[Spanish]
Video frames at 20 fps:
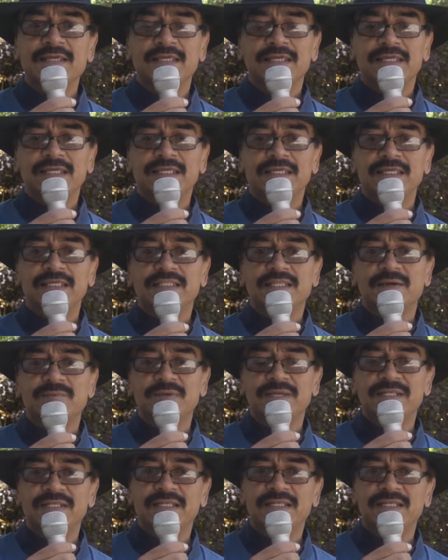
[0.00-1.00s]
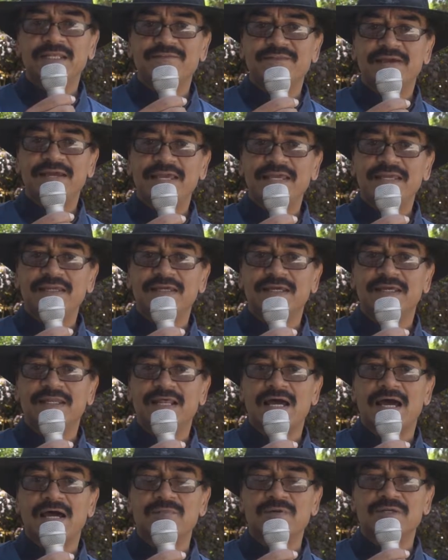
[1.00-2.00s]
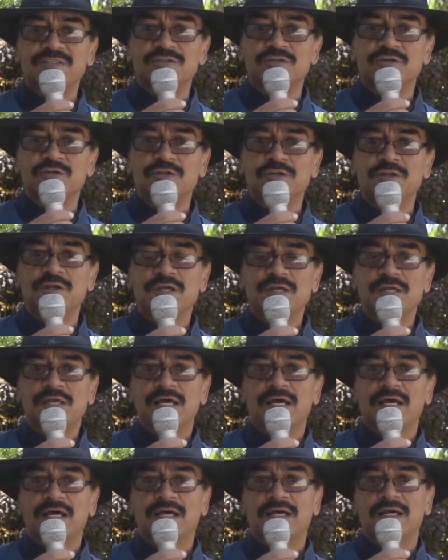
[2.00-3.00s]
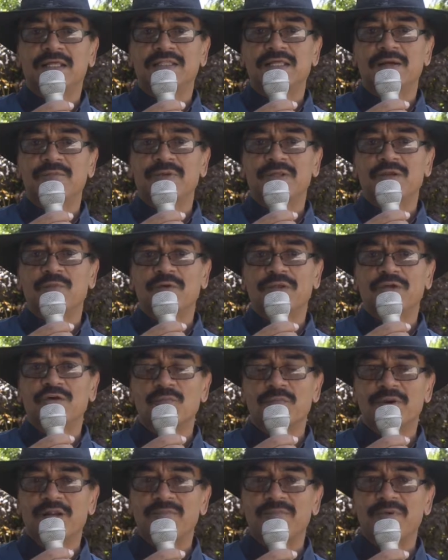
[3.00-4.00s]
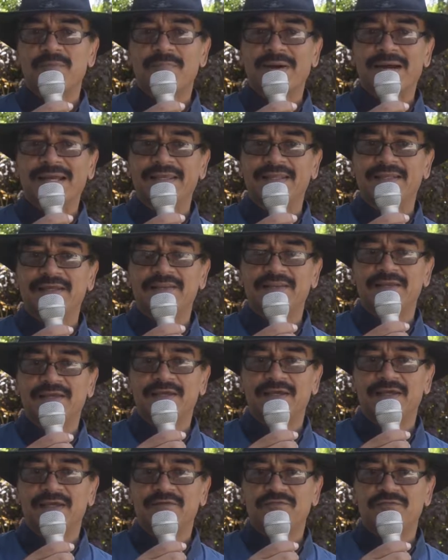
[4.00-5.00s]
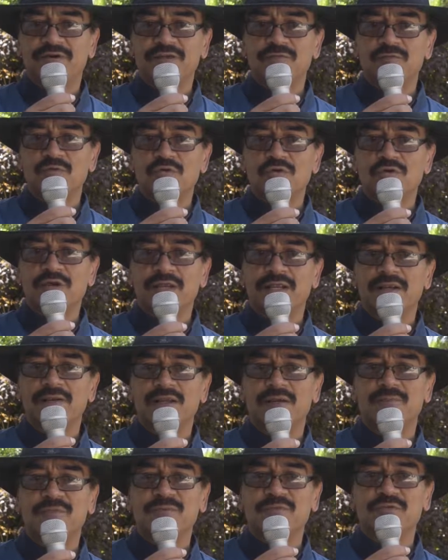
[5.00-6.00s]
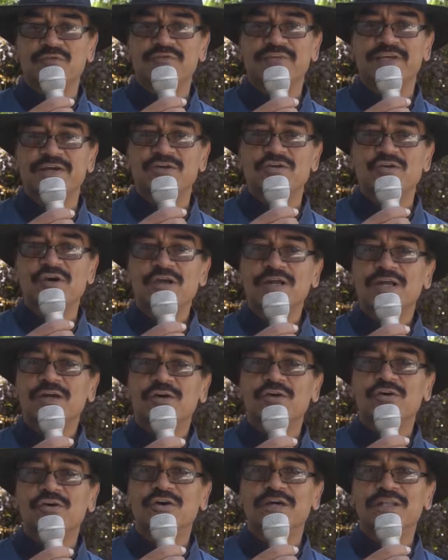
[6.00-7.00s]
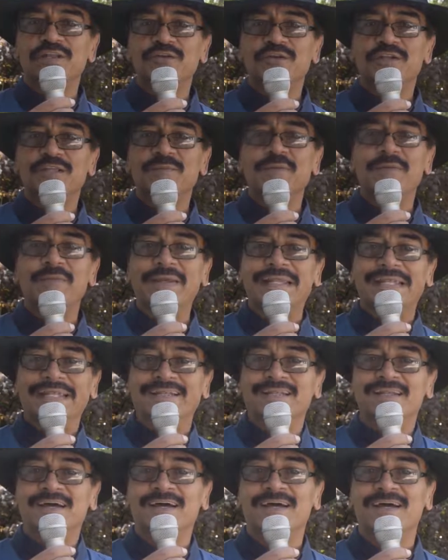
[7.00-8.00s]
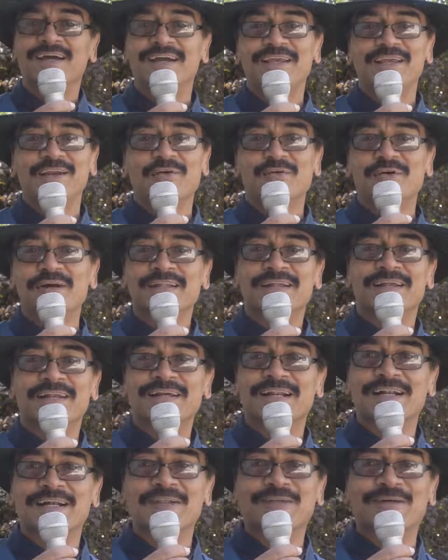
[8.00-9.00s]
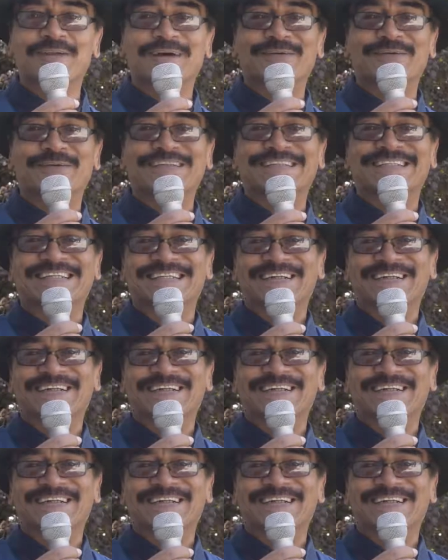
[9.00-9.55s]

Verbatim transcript: y también en eBay, en Amazon, ah, también lo pueden comprar en mi página de ah, Facebook, en, mi museo o en donde me miren, ah, ahí lo voy a andar cargando en la bolsa